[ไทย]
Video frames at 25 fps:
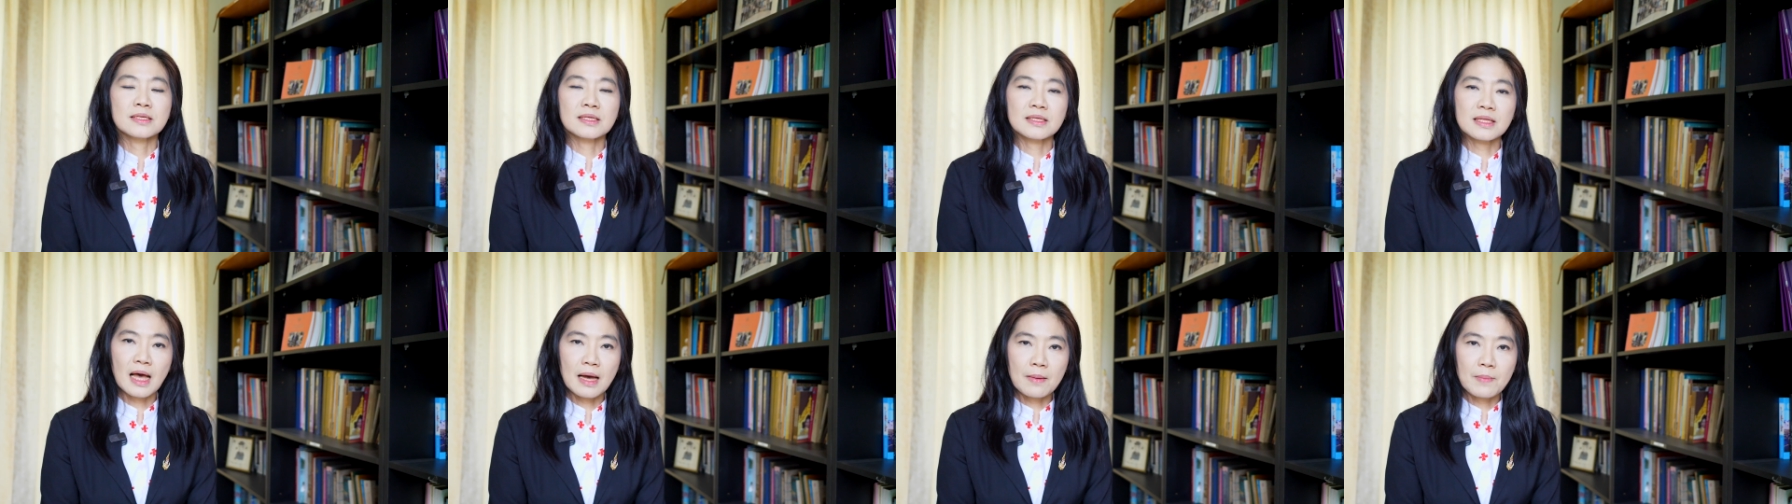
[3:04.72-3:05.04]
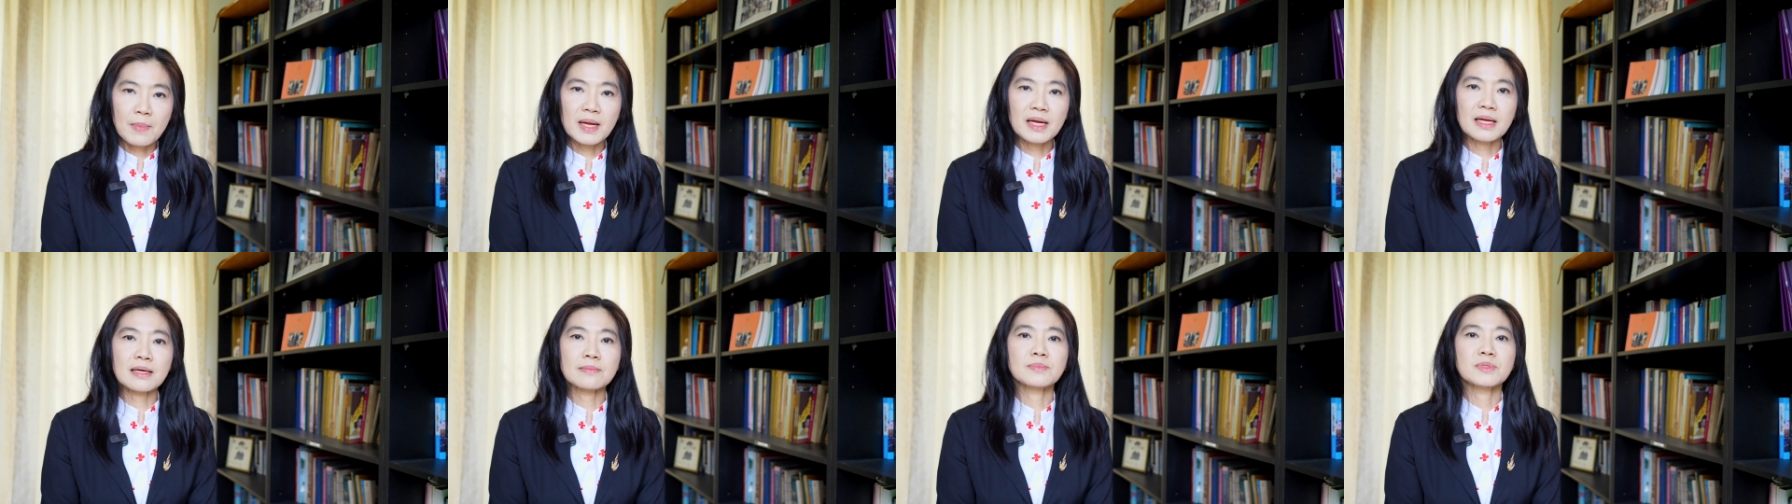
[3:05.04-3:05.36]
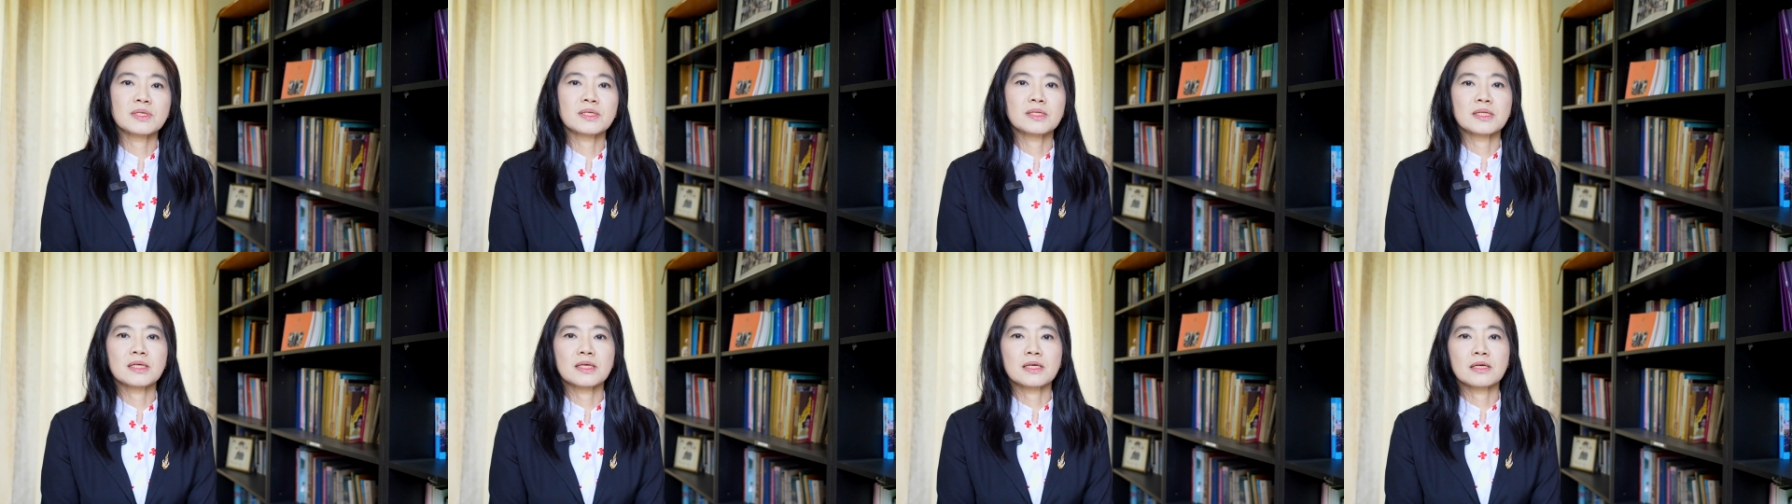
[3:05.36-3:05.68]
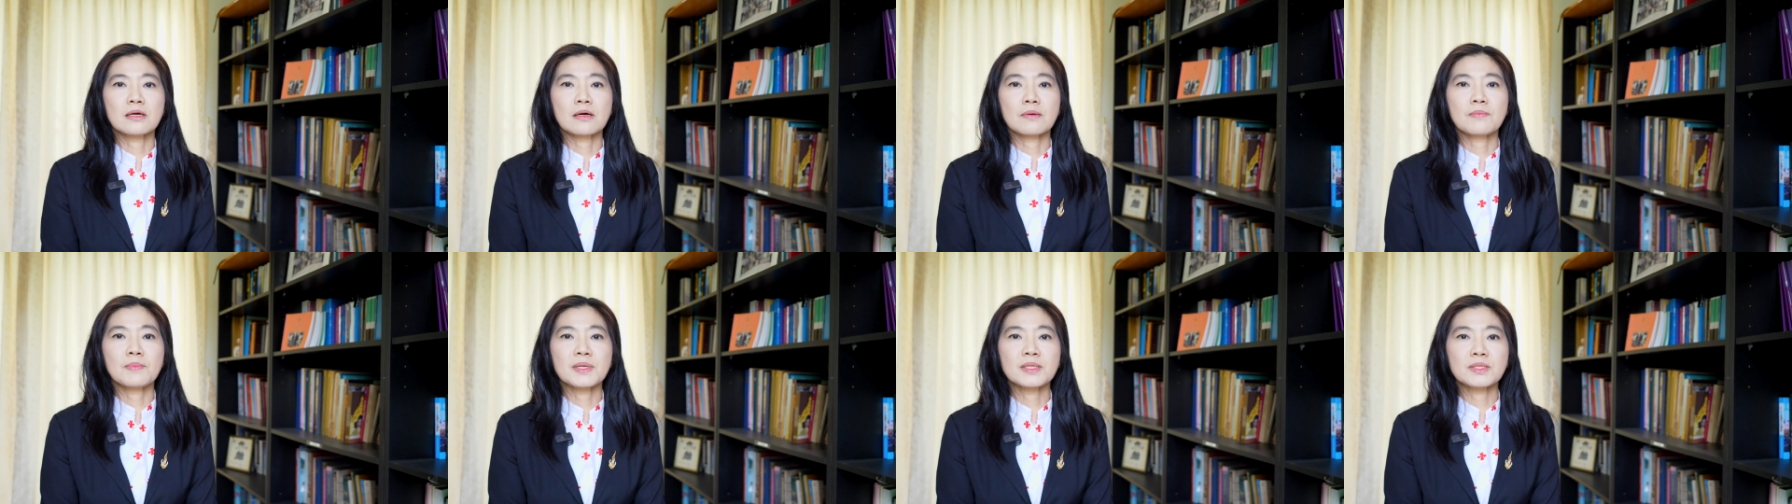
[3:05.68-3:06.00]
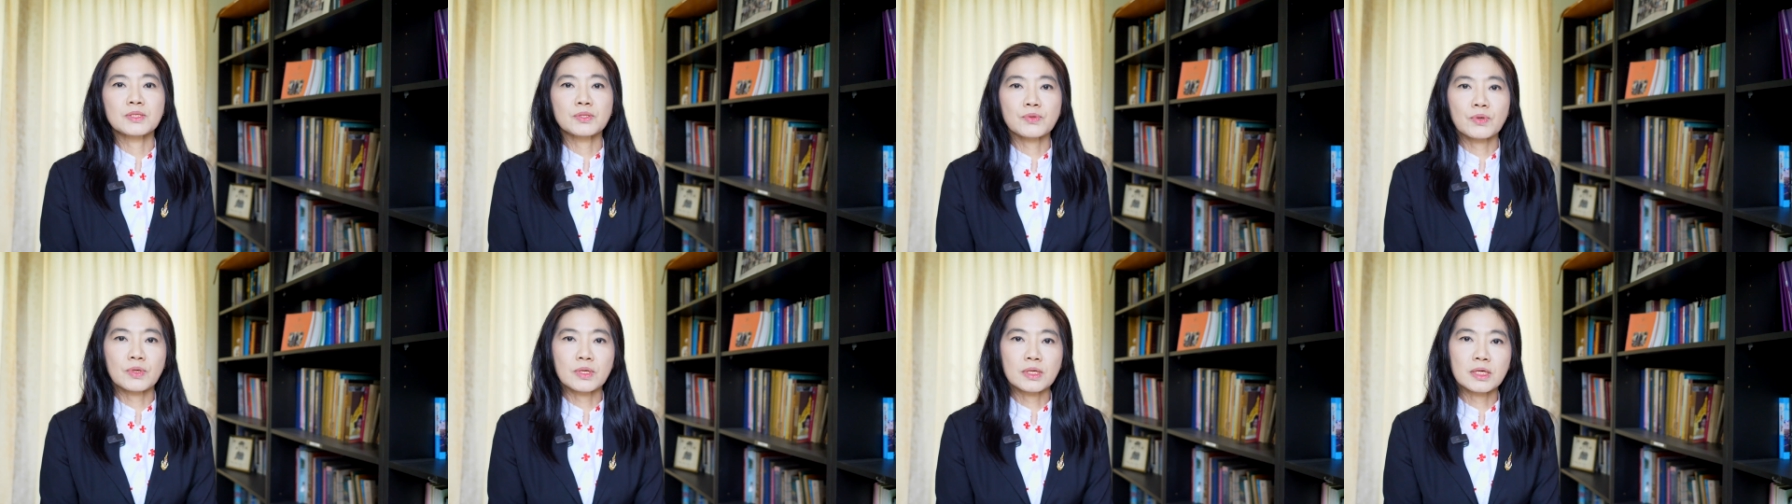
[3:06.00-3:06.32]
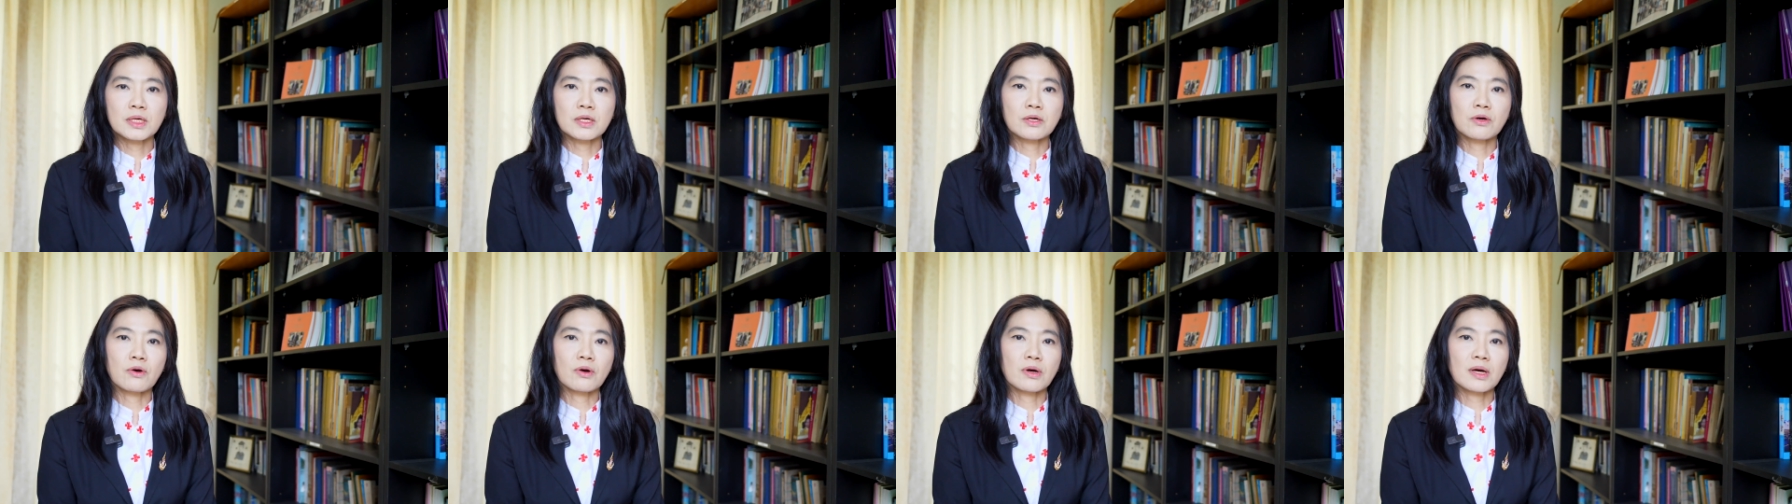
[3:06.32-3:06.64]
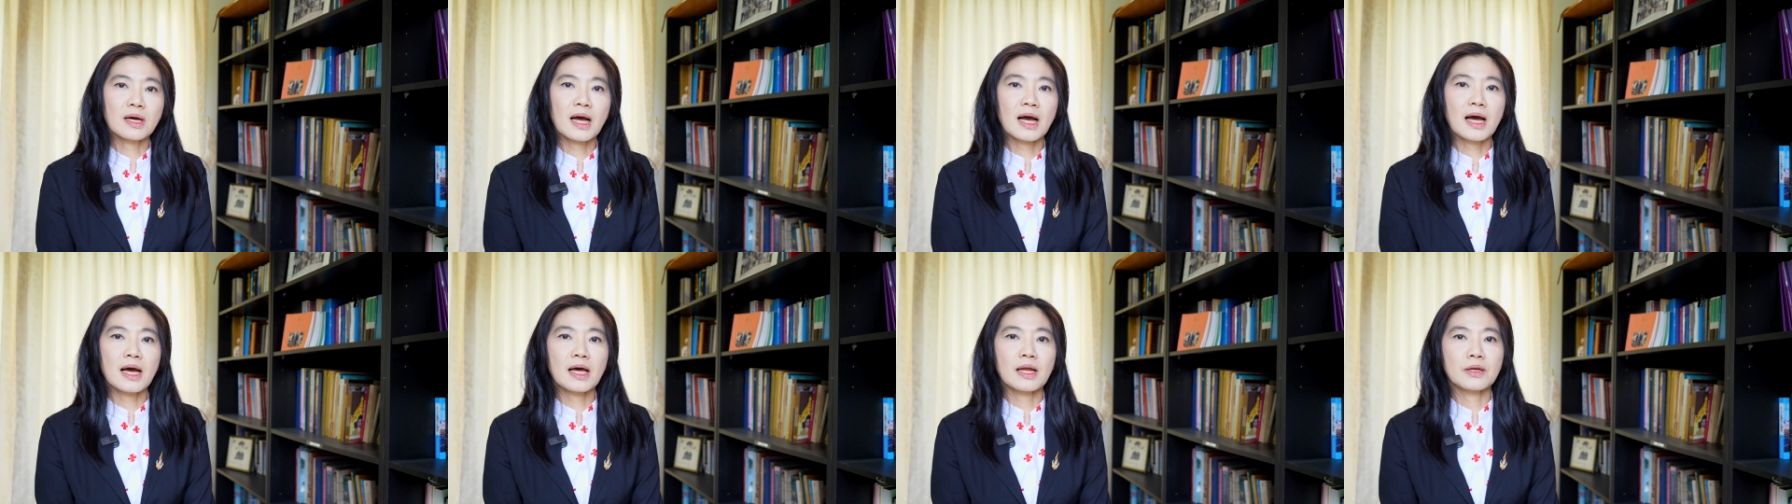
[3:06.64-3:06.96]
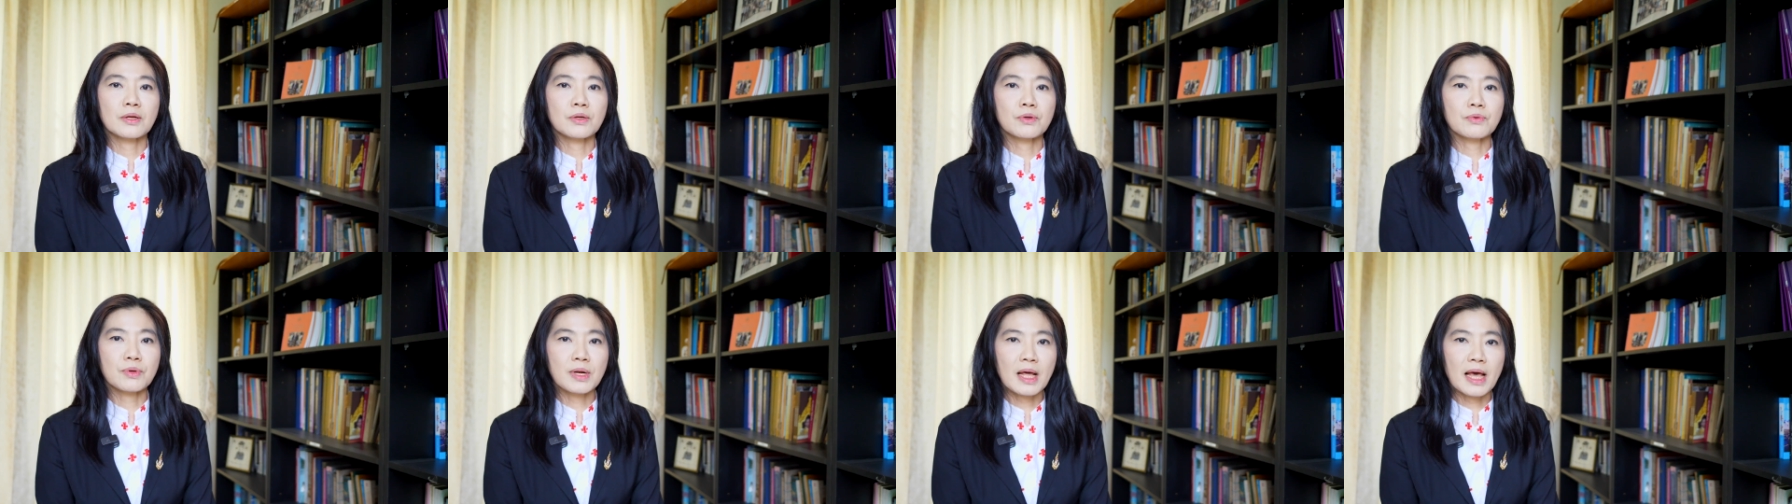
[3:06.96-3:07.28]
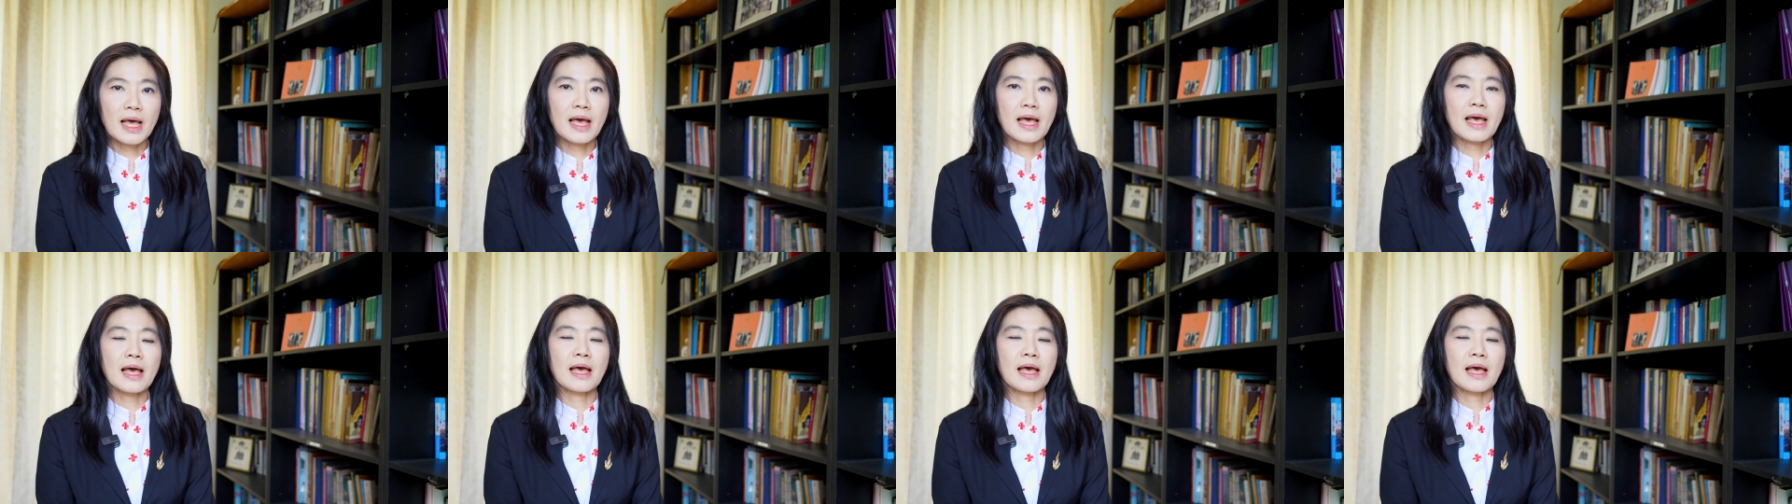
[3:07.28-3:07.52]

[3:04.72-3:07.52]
สถาบันลำจิติก็เป็นส่วนหนึ่งของการดูแล